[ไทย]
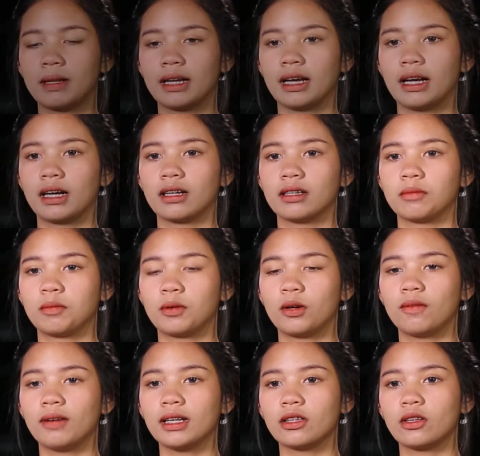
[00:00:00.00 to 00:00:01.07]
เลยค่ะเพ
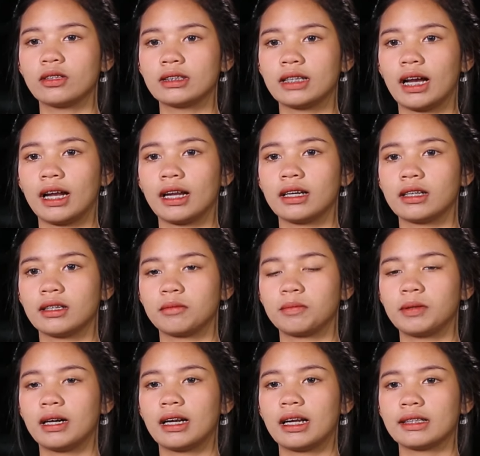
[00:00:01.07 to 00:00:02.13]
ราะว่าต้องใช้เงิน
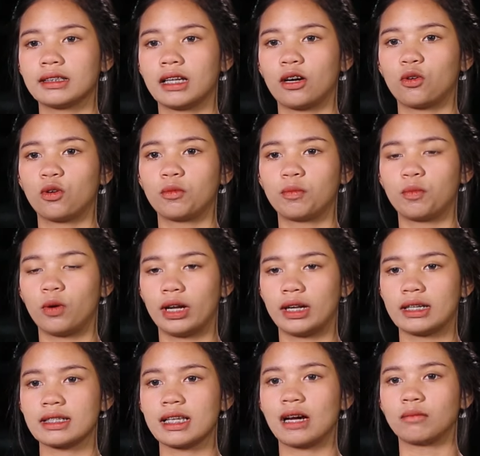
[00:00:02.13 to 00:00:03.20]
เพื่อรักษาคนป่วย
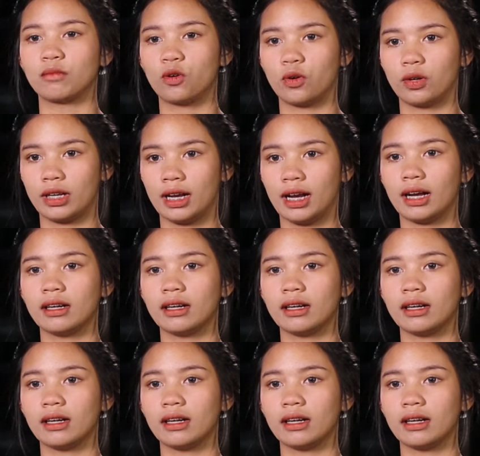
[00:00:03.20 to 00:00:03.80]
ทั้งสามคนค่ะ